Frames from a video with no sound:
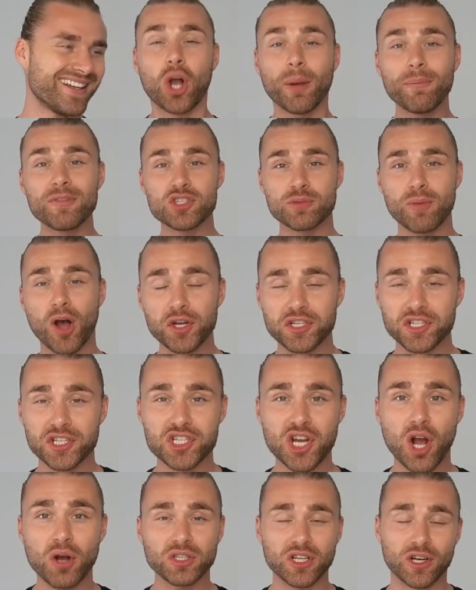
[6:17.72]
Kommen wir zum heutigen
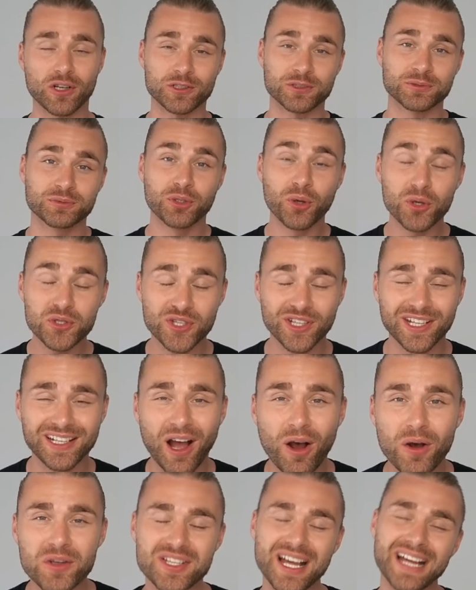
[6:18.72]
Shoutout. Grüße gehen
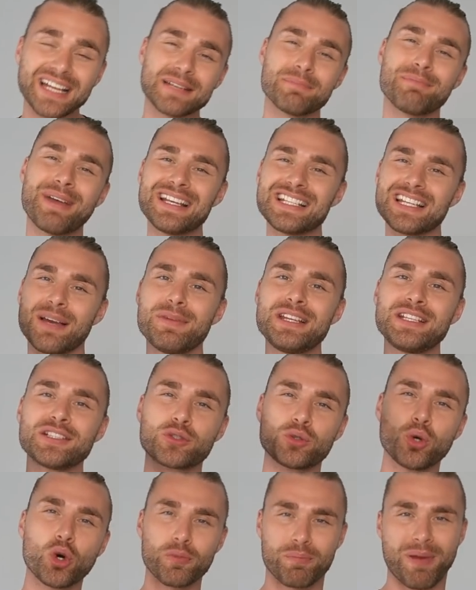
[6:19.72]
raus an
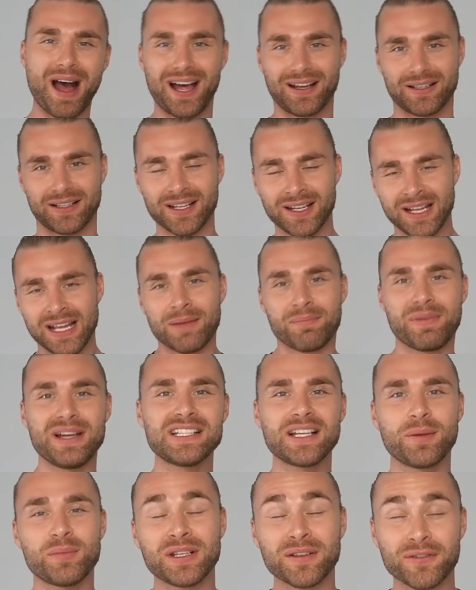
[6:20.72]
Benjamin Kurban.
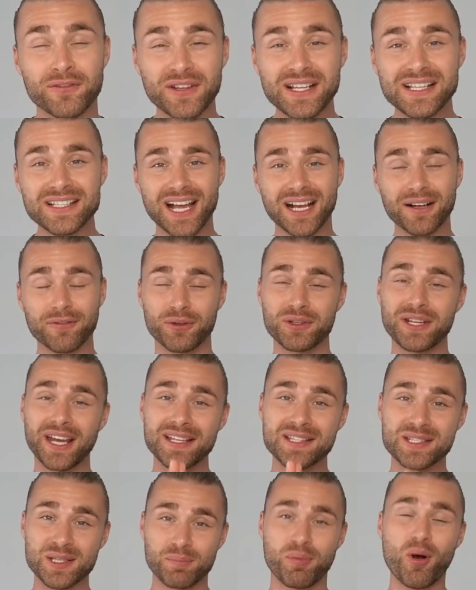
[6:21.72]
Benjamin, vielen Dank für
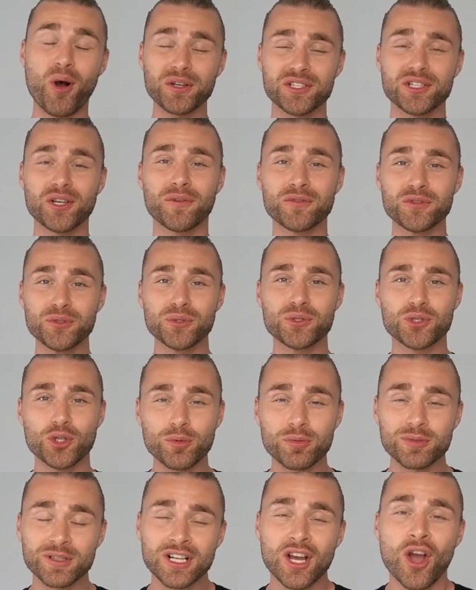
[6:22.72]
deinen Support hier auf
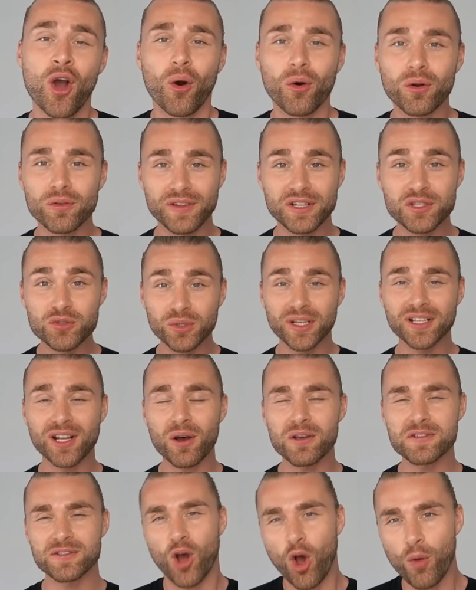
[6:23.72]
YouTube. Und wenn du da
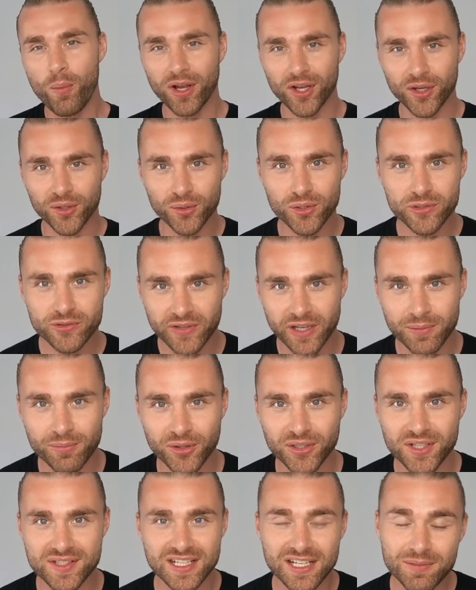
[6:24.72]
draußen auch mal gegrüßt werden
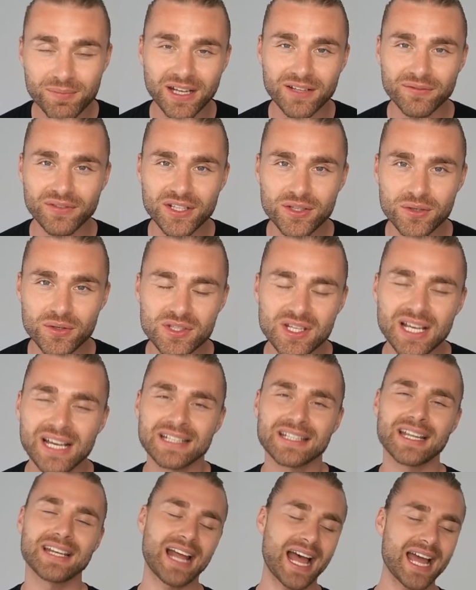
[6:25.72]
möchtest in meinen Videos,
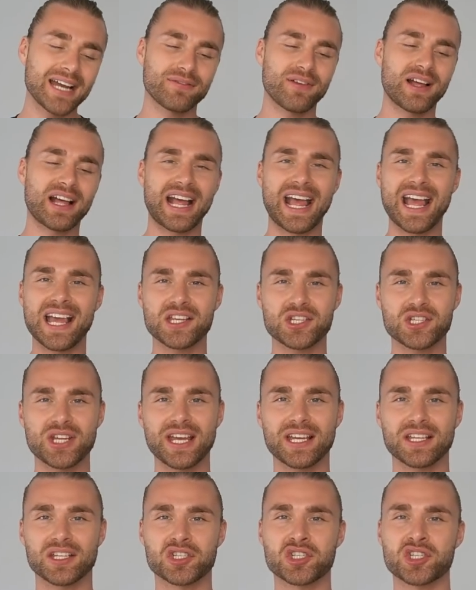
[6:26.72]
dann einfach
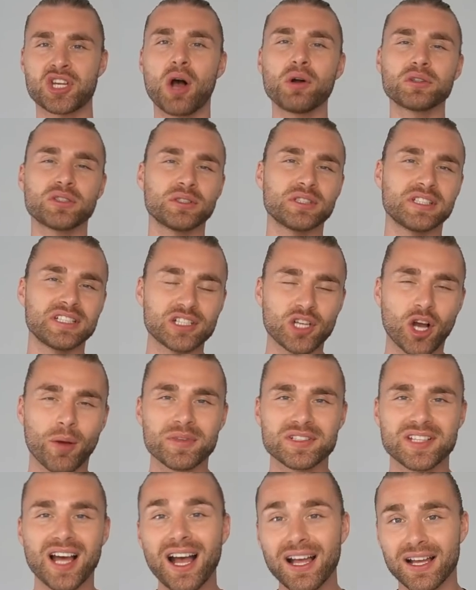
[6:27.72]
Hashtag Shoutout in die
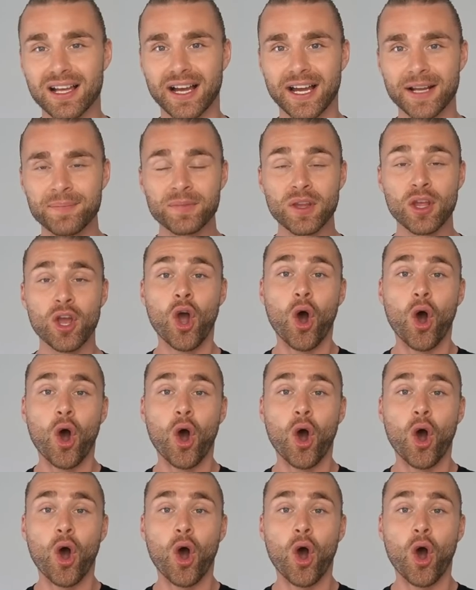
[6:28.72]
Kommentare rein